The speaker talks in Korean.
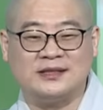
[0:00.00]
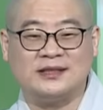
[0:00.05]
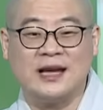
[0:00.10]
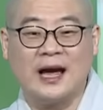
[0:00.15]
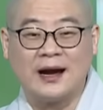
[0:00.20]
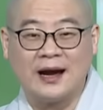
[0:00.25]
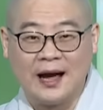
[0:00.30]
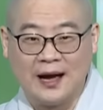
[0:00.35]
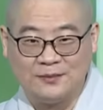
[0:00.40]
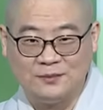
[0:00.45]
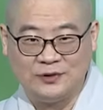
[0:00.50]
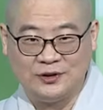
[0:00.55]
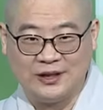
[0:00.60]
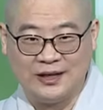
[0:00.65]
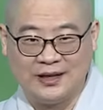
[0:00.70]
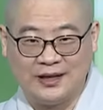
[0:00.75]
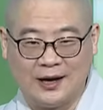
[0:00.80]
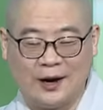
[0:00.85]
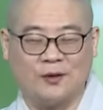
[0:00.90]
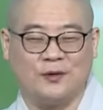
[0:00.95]

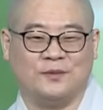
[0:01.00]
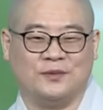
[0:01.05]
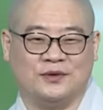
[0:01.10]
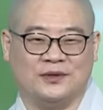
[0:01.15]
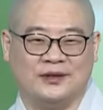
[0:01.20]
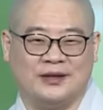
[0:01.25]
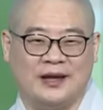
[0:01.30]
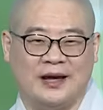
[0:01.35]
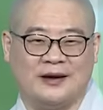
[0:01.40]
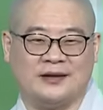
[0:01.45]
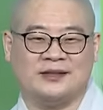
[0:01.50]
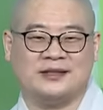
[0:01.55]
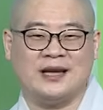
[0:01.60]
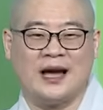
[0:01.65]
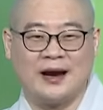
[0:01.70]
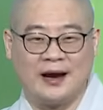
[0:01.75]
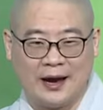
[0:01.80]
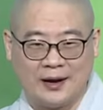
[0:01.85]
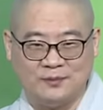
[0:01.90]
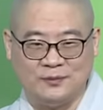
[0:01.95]
샤카무니라고 부른대요.
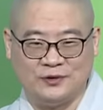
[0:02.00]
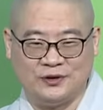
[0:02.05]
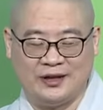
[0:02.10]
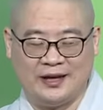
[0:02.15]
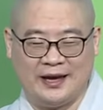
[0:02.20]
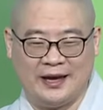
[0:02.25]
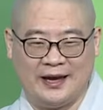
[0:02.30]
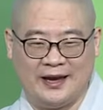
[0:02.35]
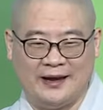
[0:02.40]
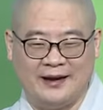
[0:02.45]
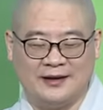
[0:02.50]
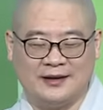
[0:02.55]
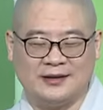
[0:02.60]
샤카무니.